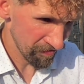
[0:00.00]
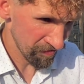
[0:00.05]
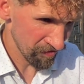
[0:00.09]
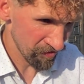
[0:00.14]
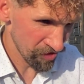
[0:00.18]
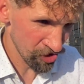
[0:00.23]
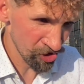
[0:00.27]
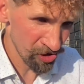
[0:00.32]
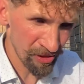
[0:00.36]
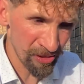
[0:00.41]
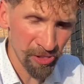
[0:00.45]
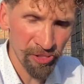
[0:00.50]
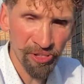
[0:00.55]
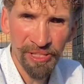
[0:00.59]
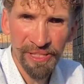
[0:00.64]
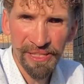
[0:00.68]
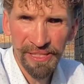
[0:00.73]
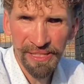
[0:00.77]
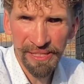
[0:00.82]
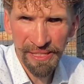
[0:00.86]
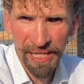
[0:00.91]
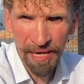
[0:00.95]
czy coś
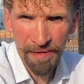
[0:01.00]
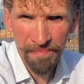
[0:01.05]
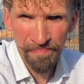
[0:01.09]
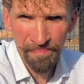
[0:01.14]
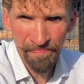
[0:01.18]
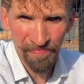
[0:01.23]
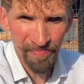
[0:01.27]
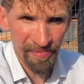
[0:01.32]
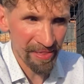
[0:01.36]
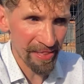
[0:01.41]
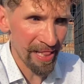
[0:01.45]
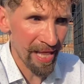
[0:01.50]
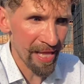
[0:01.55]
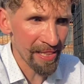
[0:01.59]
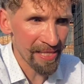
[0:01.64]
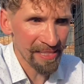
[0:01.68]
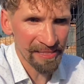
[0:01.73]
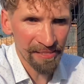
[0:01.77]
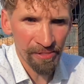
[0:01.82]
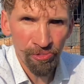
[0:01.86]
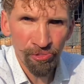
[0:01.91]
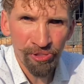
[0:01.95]
jest nam, dla
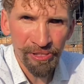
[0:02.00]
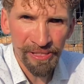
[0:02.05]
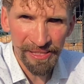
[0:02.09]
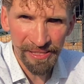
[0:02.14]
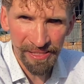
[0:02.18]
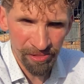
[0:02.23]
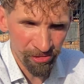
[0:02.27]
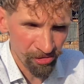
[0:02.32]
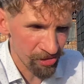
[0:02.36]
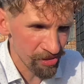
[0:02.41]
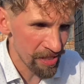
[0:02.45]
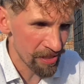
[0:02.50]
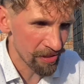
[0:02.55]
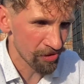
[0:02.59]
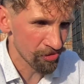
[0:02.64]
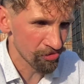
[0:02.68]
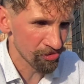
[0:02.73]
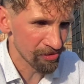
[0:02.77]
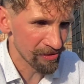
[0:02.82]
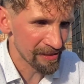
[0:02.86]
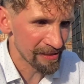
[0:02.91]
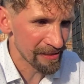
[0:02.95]
nas korzystne, czy
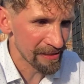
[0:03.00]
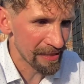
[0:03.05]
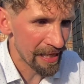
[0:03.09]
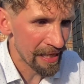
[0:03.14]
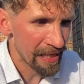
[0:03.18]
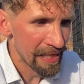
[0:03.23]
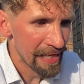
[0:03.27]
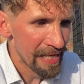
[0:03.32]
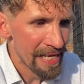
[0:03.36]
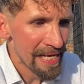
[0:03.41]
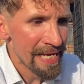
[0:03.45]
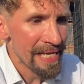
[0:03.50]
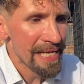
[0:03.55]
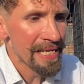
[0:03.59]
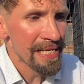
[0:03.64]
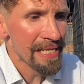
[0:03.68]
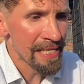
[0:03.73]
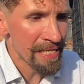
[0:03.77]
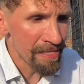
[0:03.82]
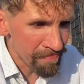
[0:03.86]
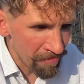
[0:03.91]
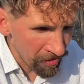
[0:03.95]
niekorzystne.
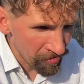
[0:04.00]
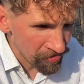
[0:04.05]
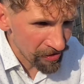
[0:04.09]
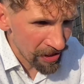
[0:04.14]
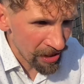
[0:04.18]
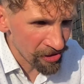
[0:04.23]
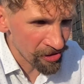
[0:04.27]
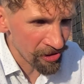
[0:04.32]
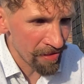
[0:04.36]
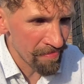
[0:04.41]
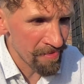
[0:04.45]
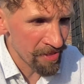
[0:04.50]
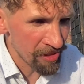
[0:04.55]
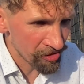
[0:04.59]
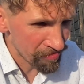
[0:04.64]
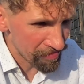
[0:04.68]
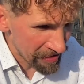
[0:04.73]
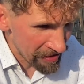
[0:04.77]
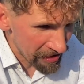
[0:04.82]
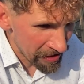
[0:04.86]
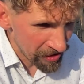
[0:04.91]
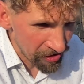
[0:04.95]
I powtarzam, już
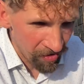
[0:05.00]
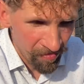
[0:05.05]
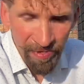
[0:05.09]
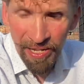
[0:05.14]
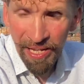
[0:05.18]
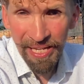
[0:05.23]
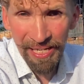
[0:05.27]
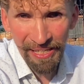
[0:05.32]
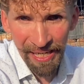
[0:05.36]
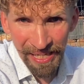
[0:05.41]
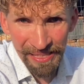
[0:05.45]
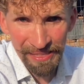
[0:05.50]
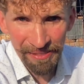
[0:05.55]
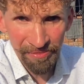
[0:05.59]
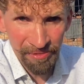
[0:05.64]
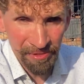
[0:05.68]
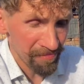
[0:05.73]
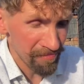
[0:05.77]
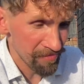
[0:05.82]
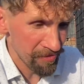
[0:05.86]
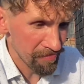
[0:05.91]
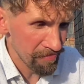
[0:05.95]
będę to wiele razy w
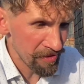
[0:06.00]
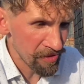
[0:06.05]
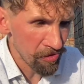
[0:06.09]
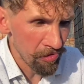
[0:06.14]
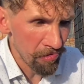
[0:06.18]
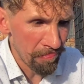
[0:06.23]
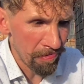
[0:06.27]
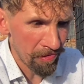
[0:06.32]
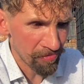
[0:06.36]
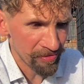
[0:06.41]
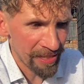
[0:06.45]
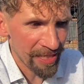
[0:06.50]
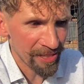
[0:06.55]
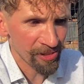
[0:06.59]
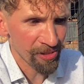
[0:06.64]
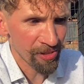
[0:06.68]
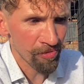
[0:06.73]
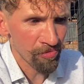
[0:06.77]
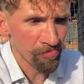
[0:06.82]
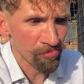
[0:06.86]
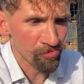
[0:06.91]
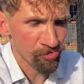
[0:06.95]
tym filmiku
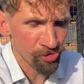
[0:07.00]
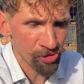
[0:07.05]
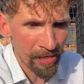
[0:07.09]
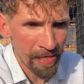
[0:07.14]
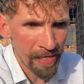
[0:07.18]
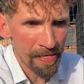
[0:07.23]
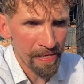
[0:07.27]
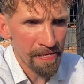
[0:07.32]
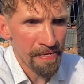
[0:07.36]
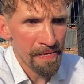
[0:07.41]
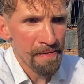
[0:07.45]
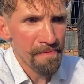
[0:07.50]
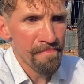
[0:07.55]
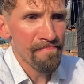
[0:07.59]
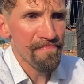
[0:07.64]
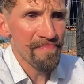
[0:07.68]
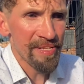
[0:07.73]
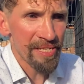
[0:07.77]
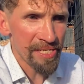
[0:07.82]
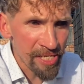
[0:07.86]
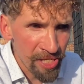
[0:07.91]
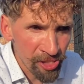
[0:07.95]
powtarzał, że
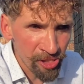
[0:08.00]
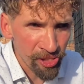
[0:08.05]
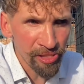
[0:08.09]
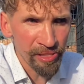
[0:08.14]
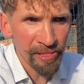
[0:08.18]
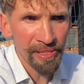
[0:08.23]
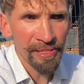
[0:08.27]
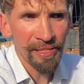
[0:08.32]
jeśli